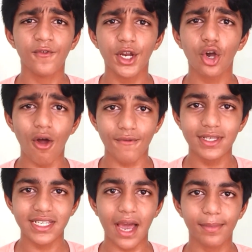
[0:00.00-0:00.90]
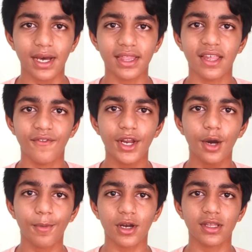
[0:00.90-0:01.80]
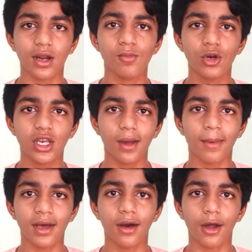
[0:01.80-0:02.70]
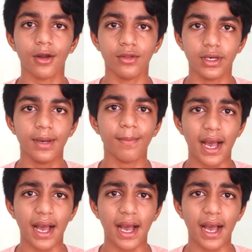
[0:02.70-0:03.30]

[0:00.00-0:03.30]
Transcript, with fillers: வீடியோ கான்ஃபரன்சிங் ஆப் தான் இந்த வீடியோ போட்டதுக்கான முக்கியமான காரணம் வந்து